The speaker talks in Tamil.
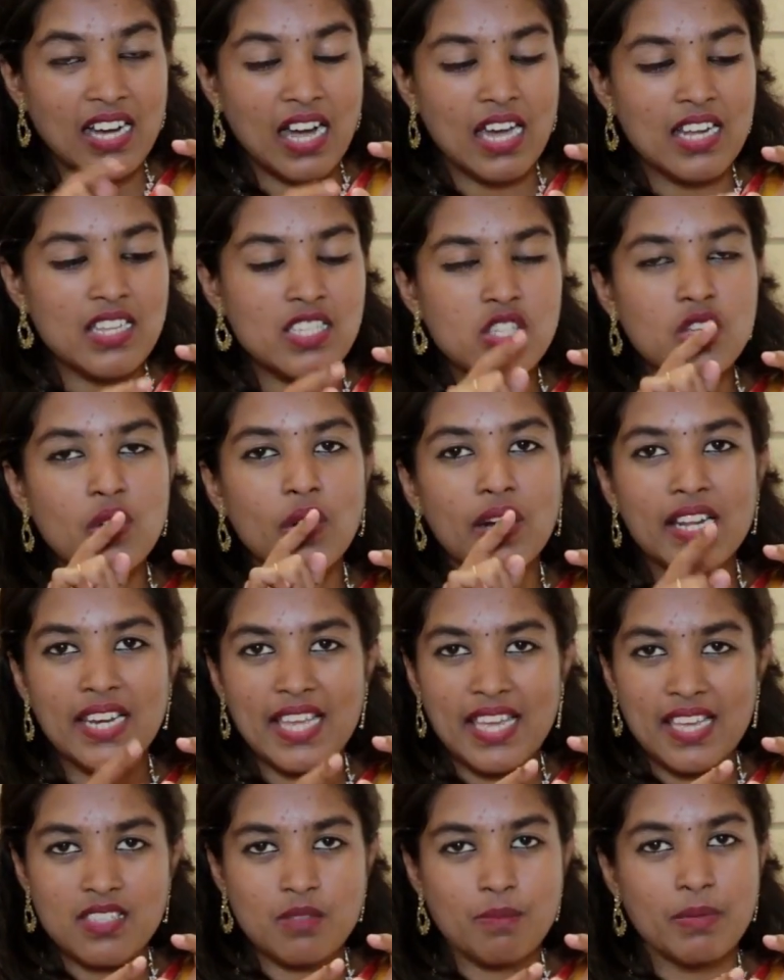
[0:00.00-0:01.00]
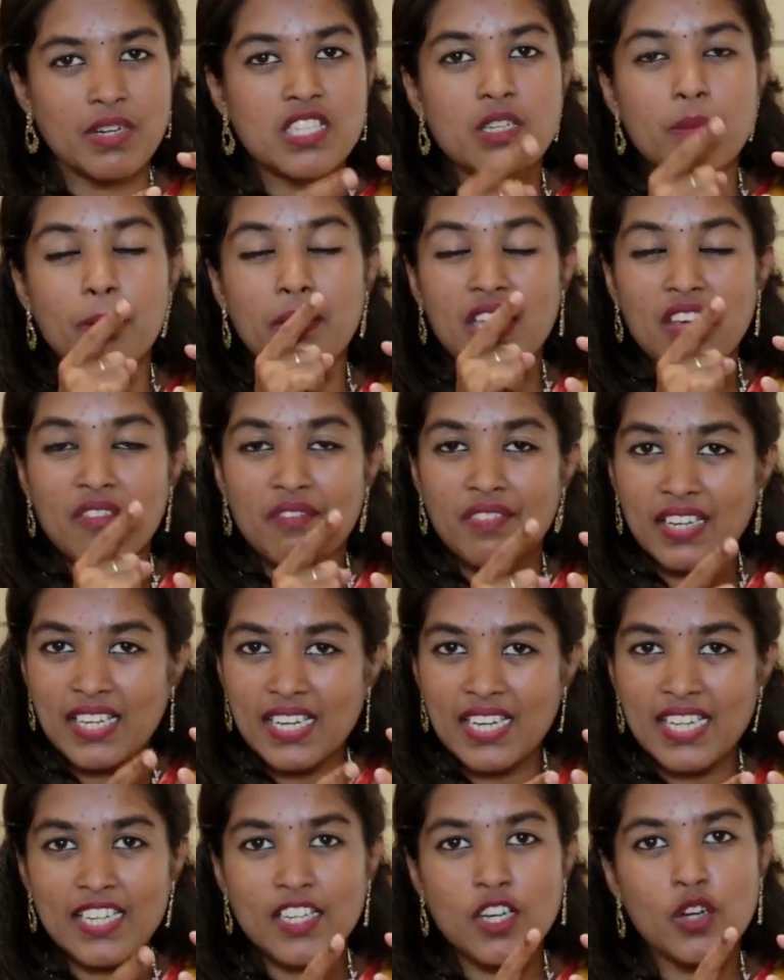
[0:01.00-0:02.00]
அரிசியோட லேயர்ஸ் படிச்சிருப்பீங்க
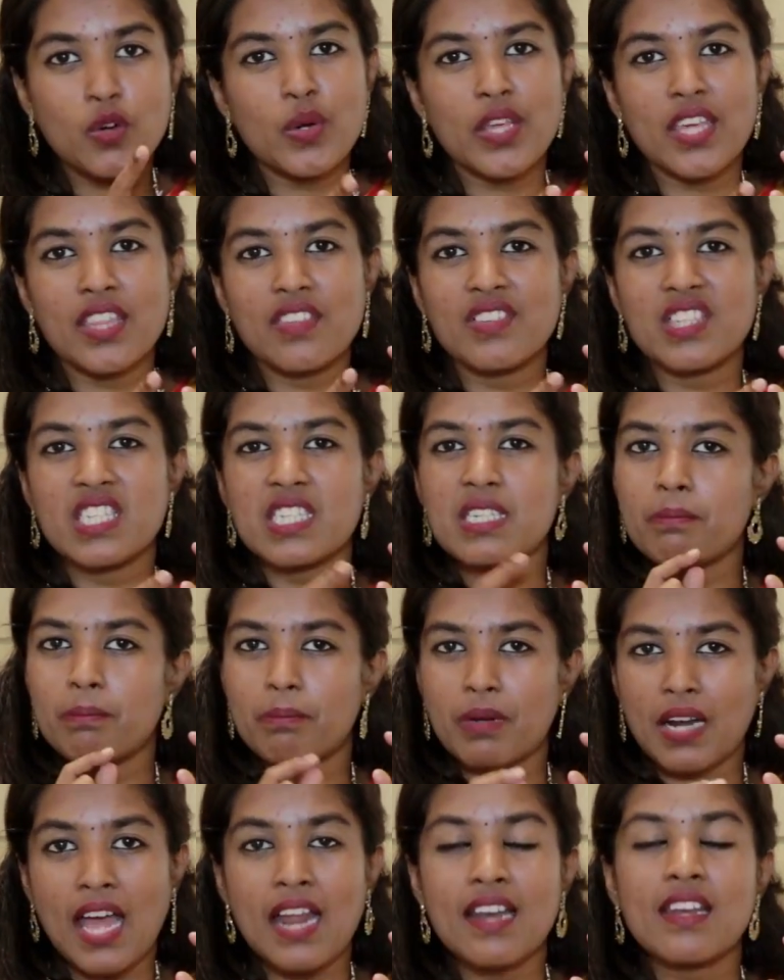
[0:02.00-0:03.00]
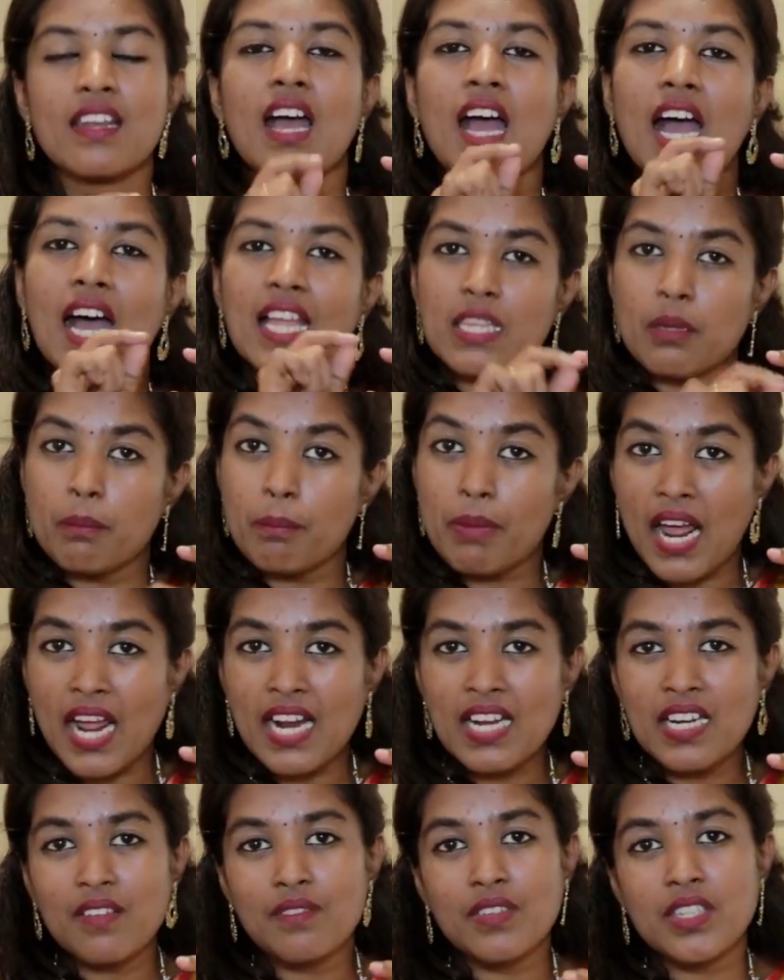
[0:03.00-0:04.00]
வெளியில் இருக்கக்கூடியது வந்துட்டு பிராண்ட் அந்த
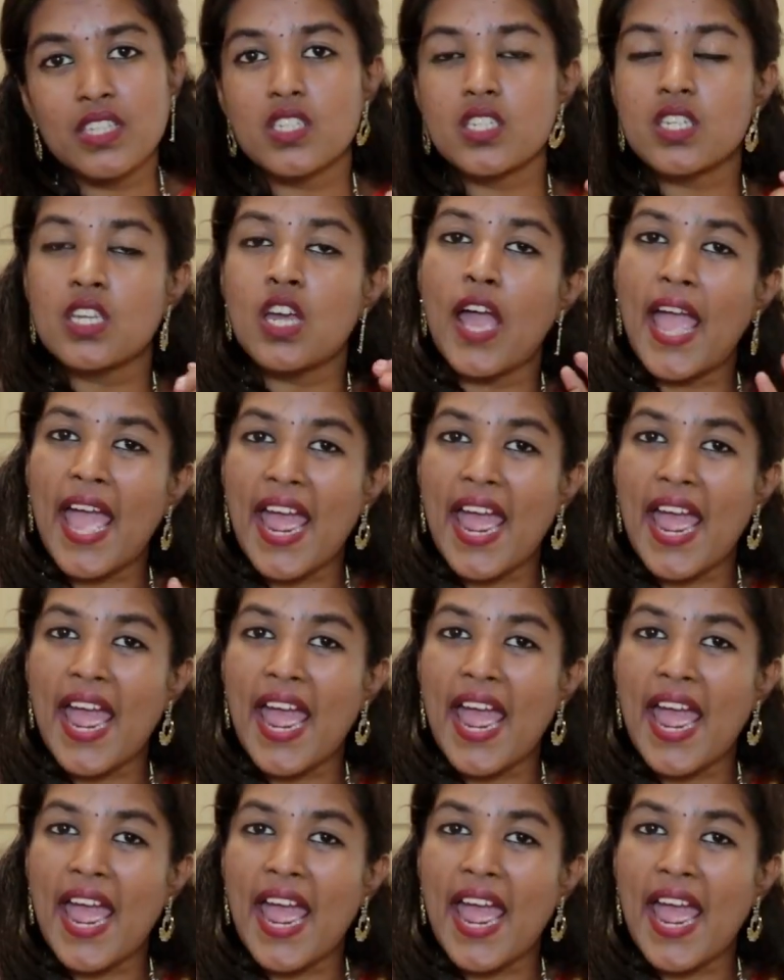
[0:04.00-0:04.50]
பிராண்டில் வந்துட்டு